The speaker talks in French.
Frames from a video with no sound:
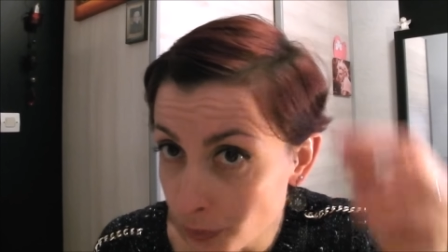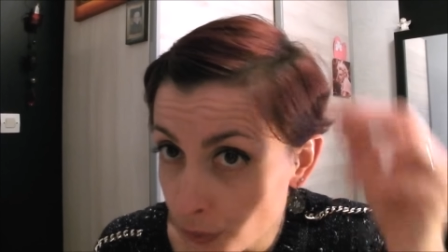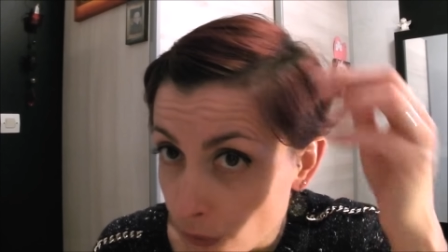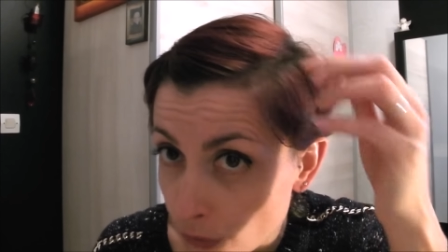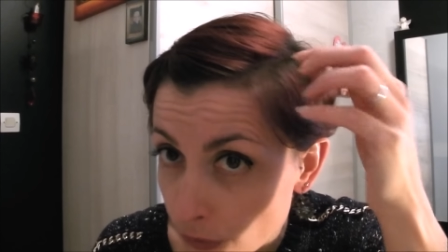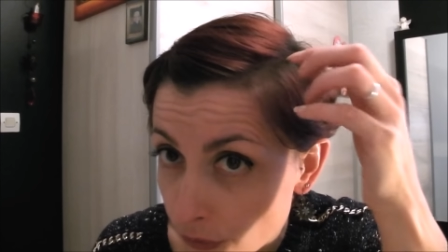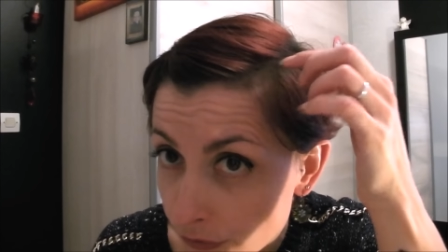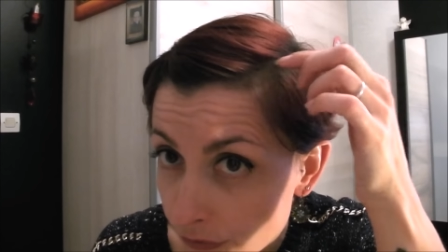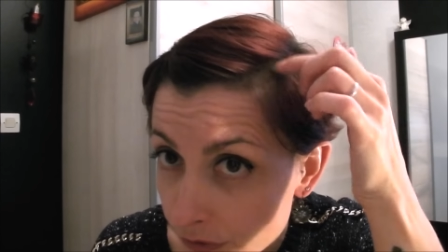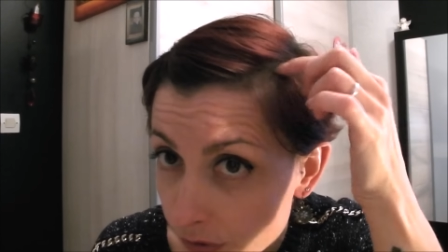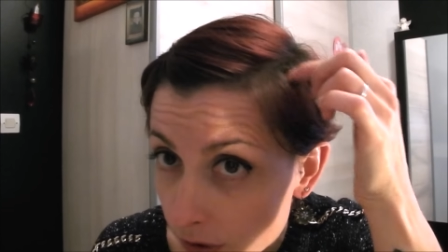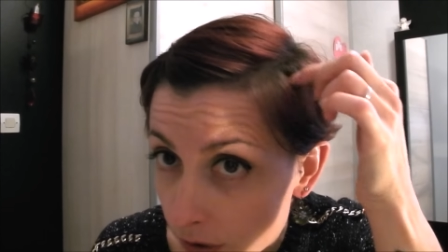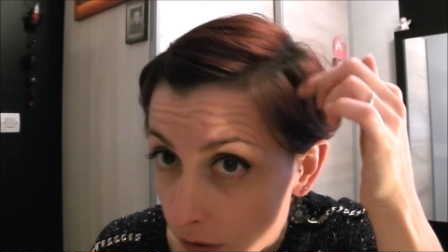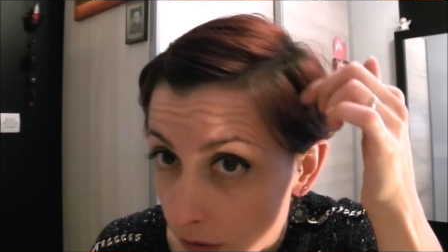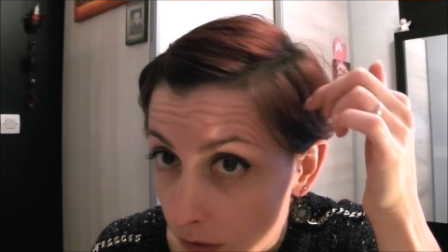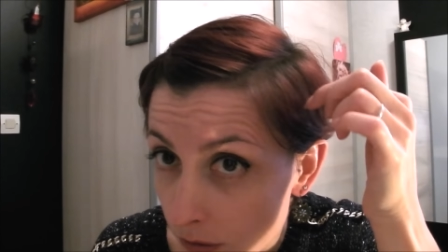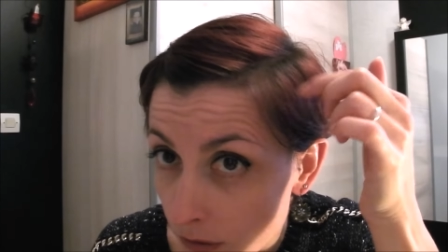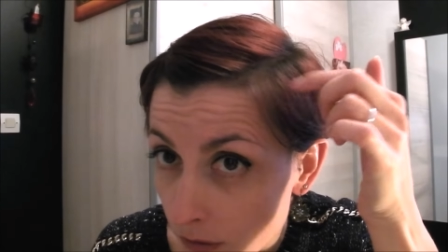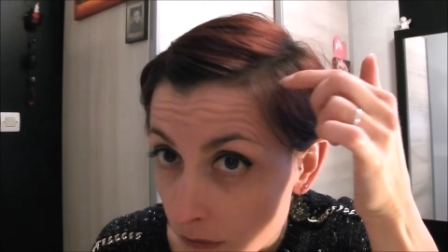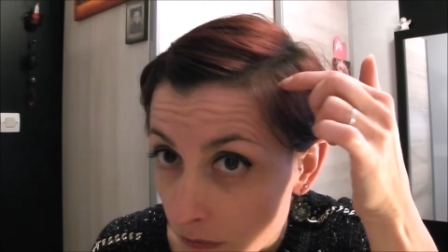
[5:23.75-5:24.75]
pour enlever
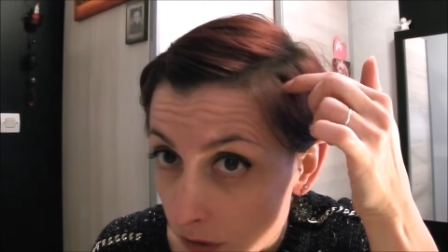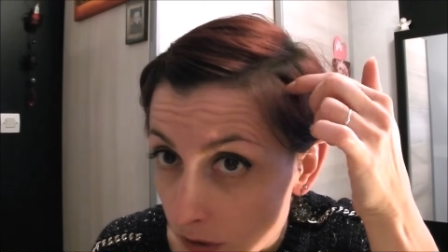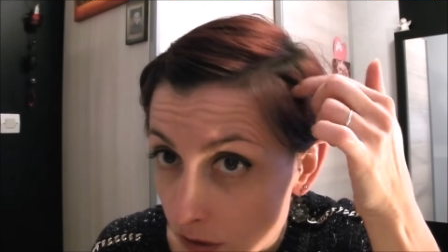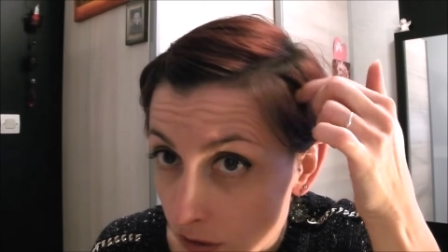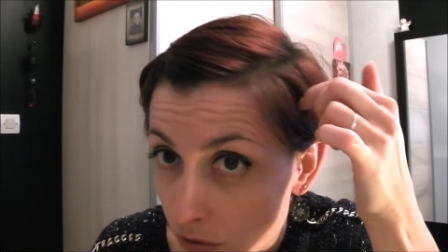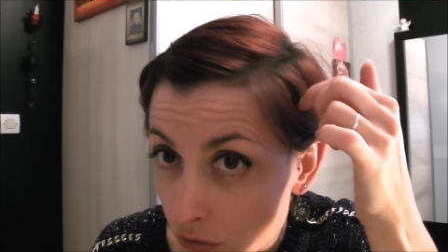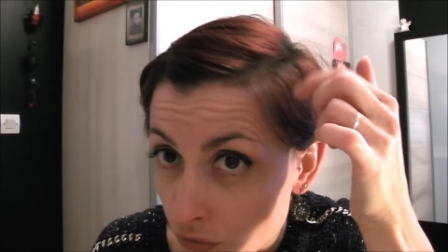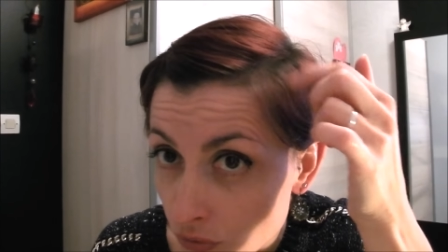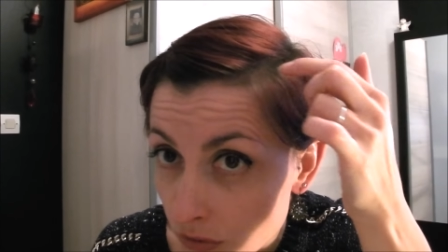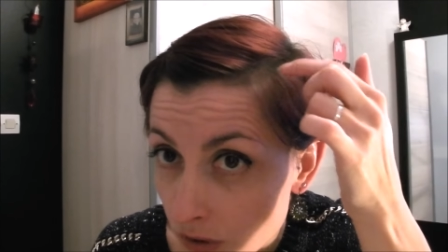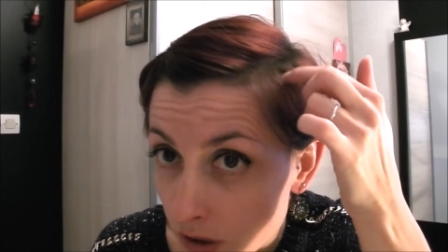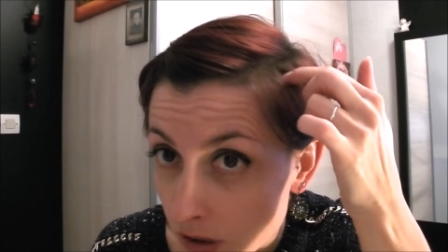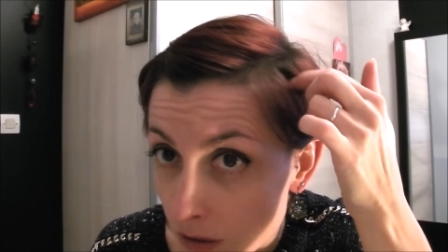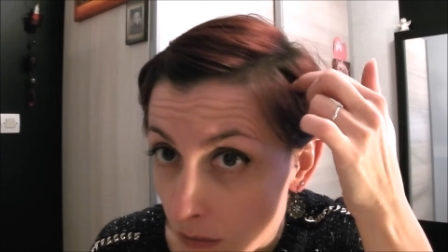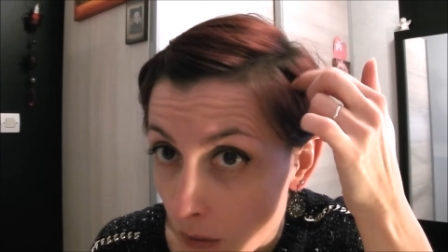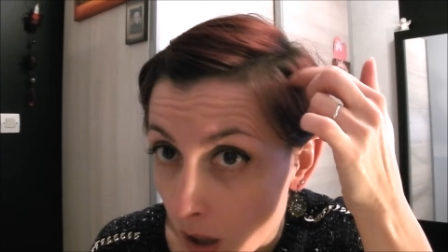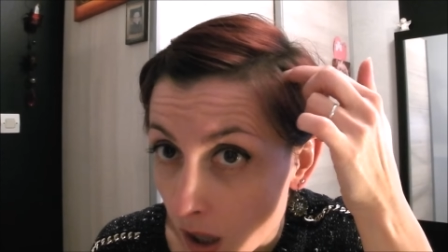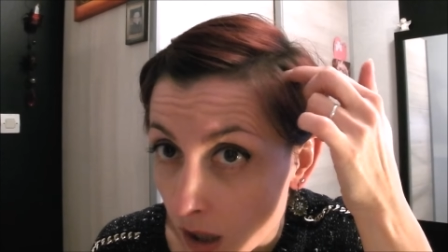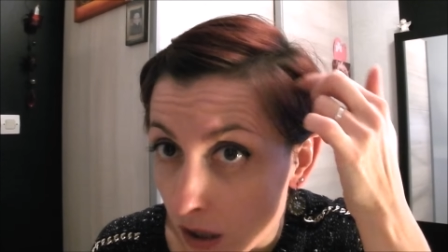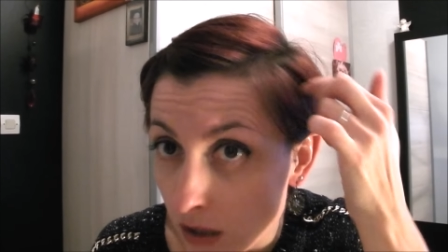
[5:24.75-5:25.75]
vous voyez, toutes les
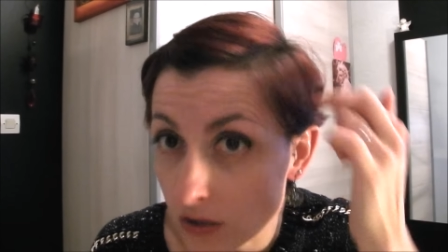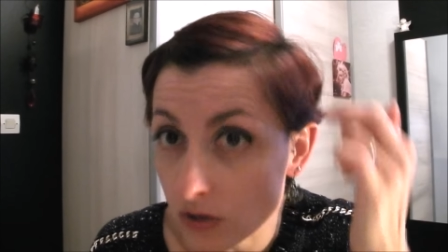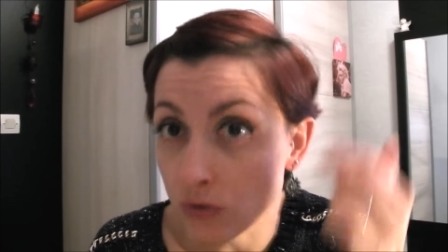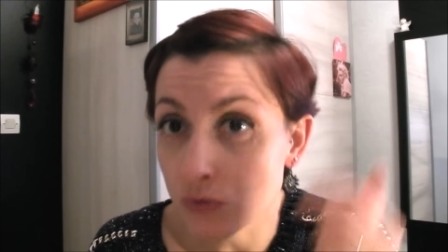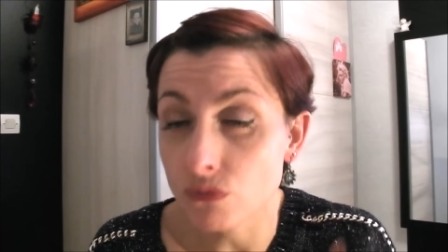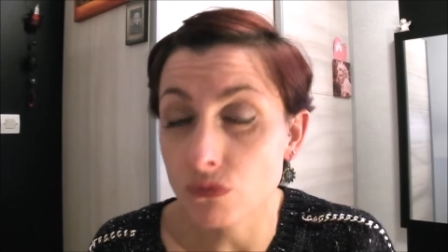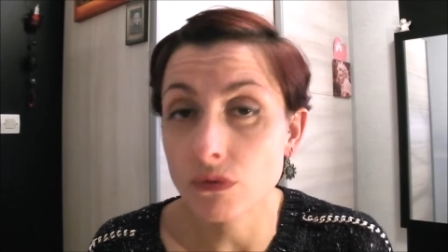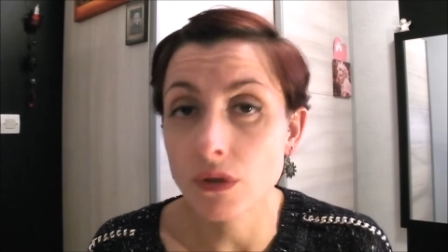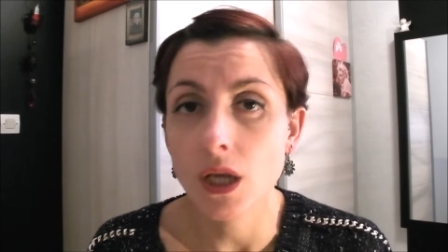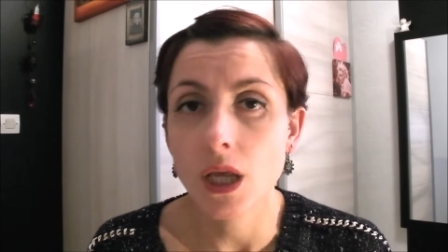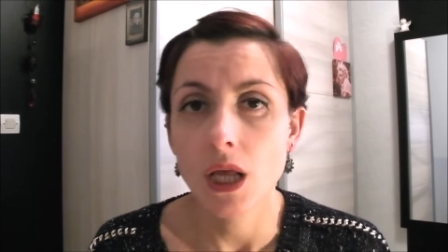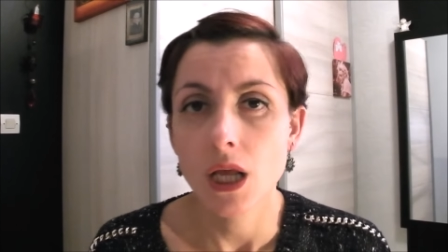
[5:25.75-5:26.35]
démarcations.